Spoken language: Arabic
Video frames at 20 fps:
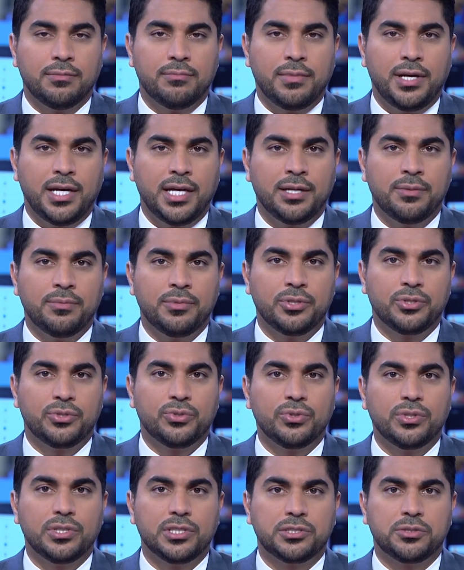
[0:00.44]
معنا من
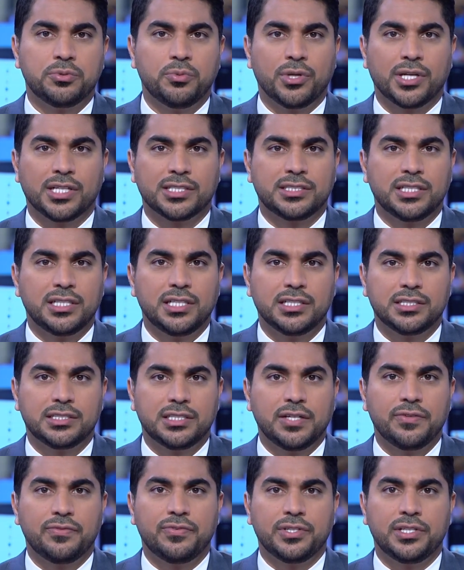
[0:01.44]
تونس مراسلنا
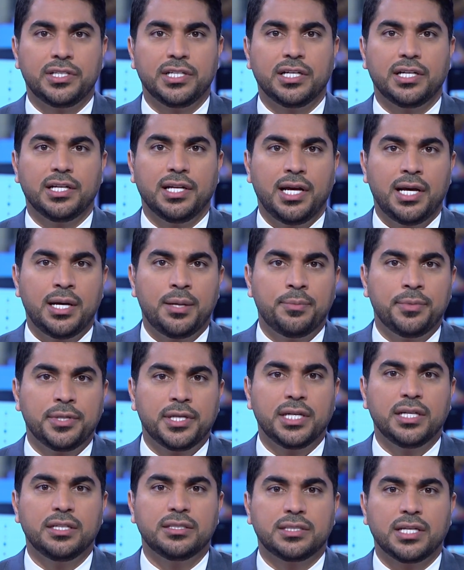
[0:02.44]
سيف الدين
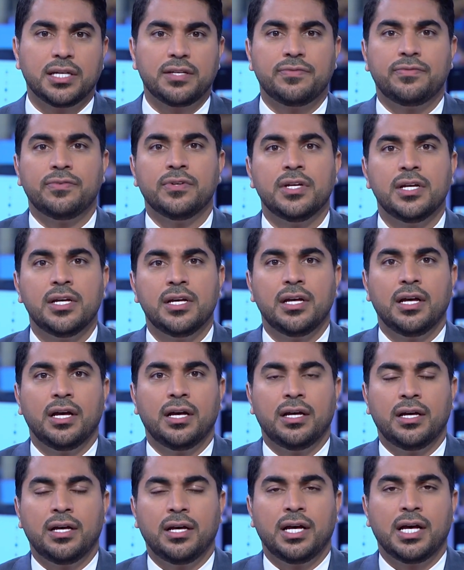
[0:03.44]
العامري سيف
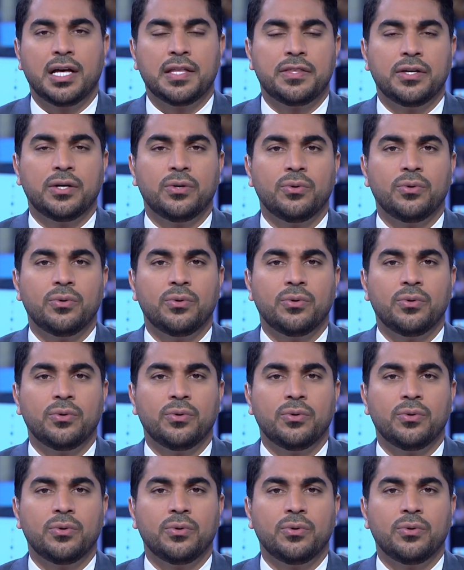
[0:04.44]
آه هذا